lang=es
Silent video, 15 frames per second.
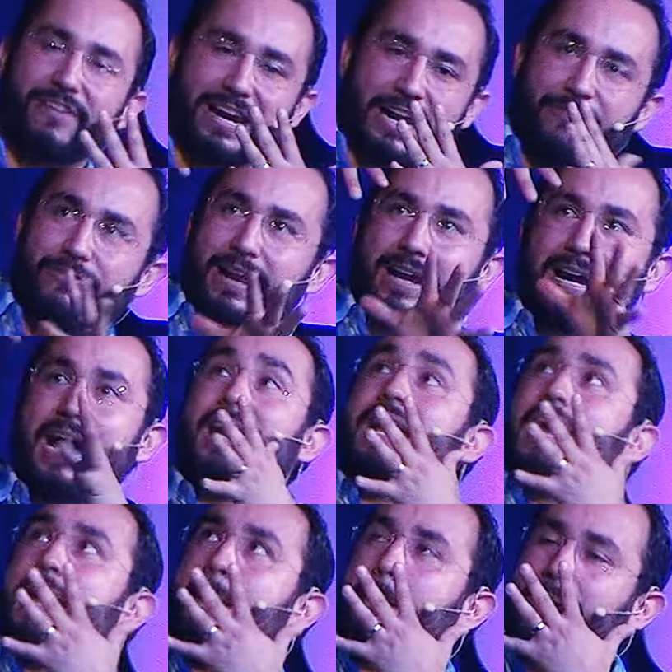
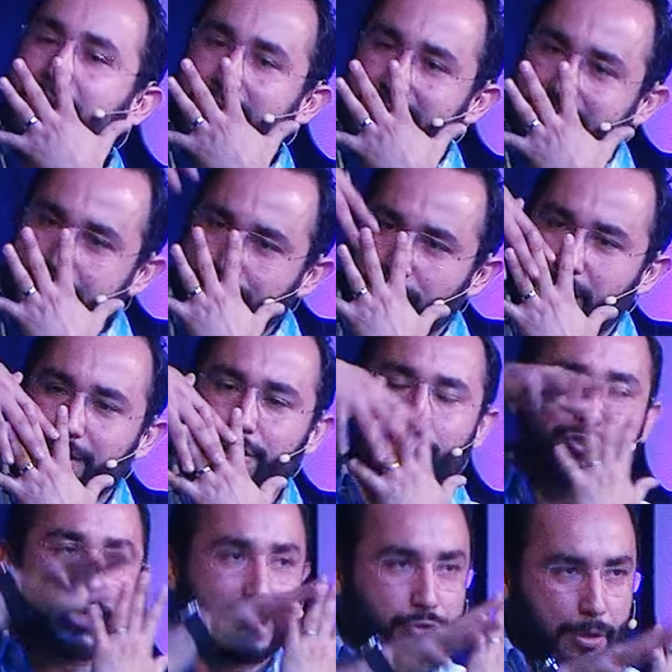reflejar, recibo de
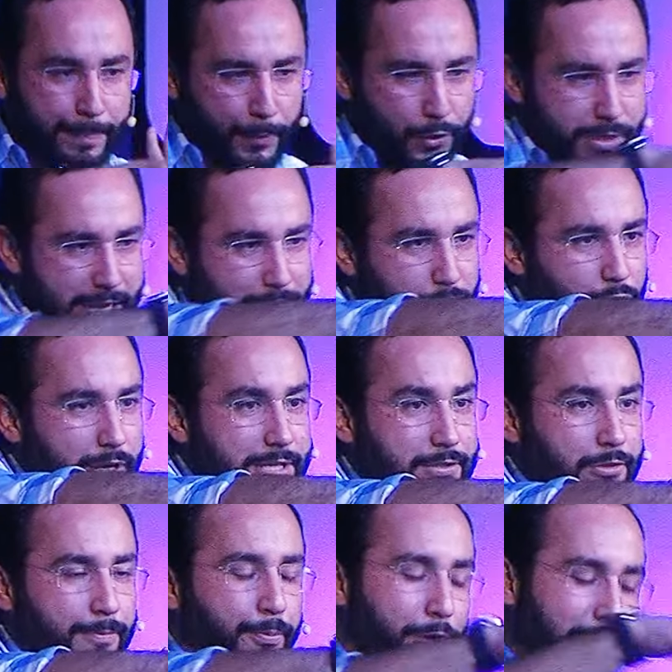Dios esto y proyecto esto.